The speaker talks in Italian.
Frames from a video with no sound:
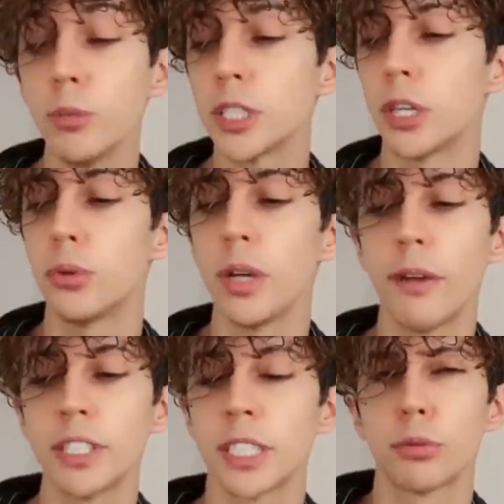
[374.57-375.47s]
come se lui
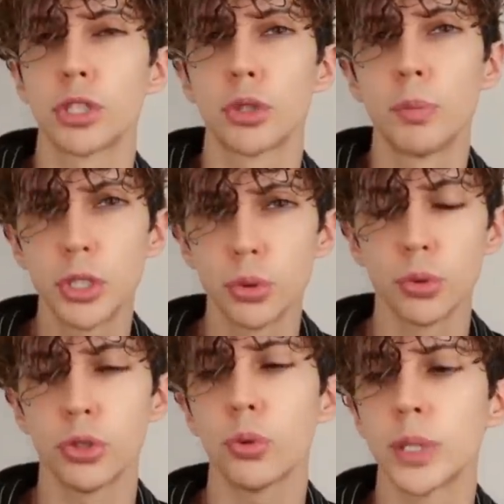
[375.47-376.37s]
avesse questo
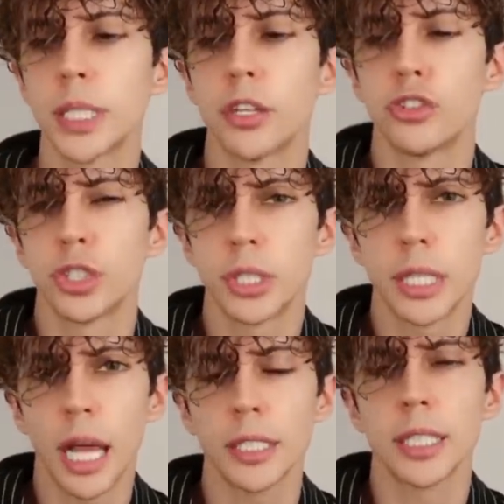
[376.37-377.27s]
bisogno, questa
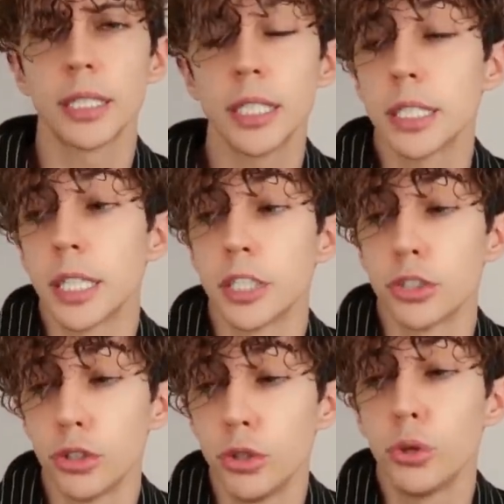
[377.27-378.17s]
necessità, sentisse
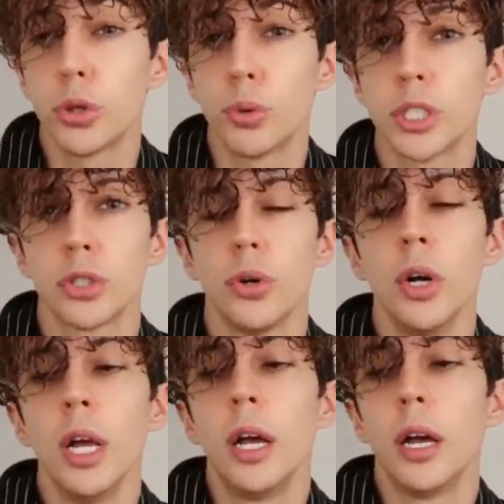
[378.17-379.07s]
dentro di lui
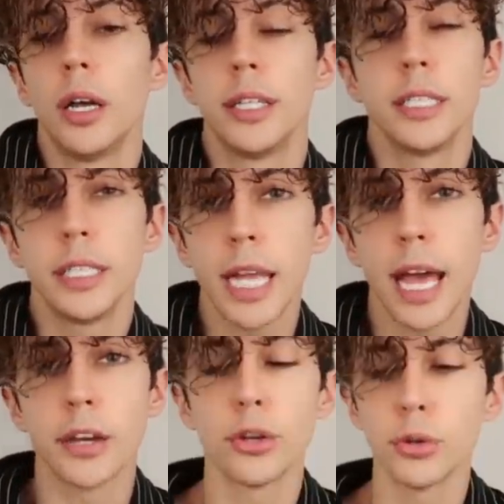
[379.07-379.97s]
questo eh,
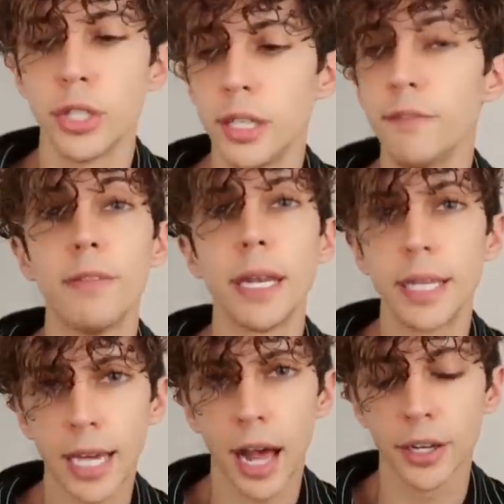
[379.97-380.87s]
desiderio di
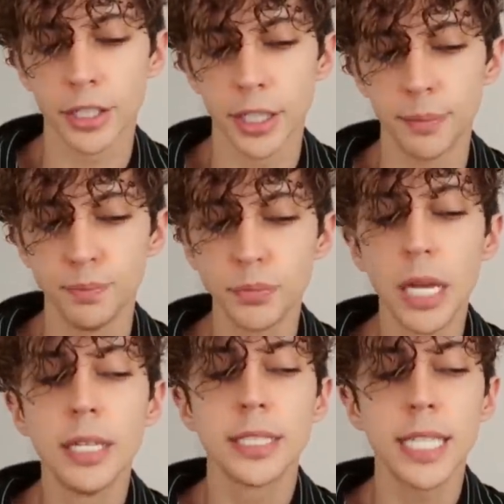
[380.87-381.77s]
vendicarsi,
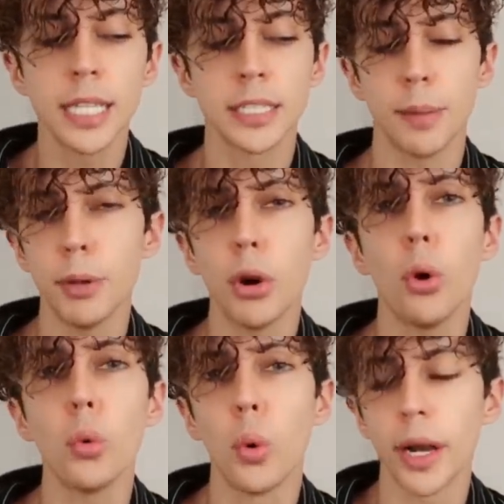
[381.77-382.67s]
senza
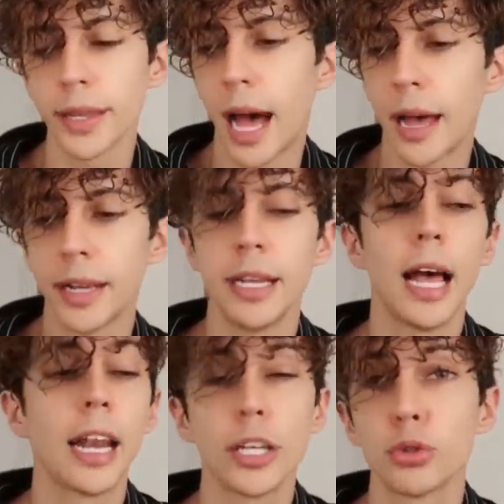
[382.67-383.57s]
però guardare
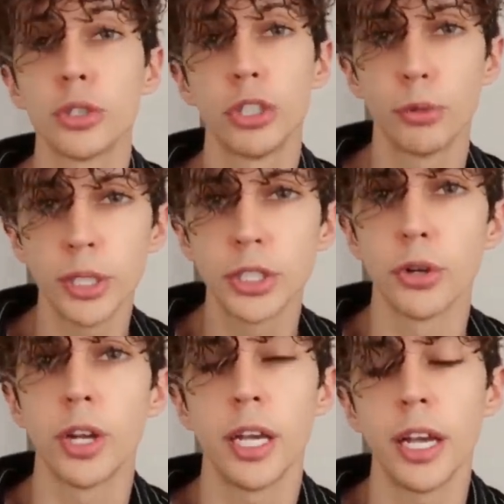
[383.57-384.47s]
alla sua
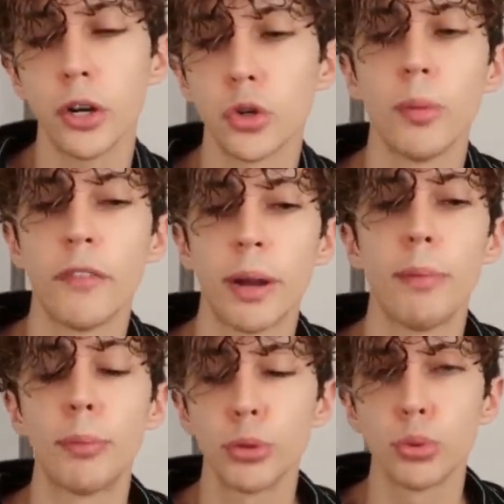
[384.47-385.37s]
situazione e a come
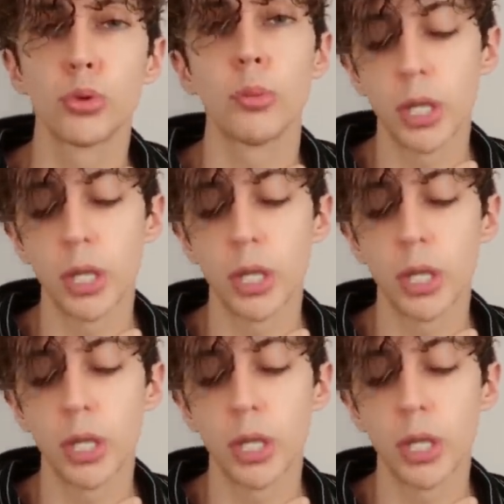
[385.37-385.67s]
avrebbe potuto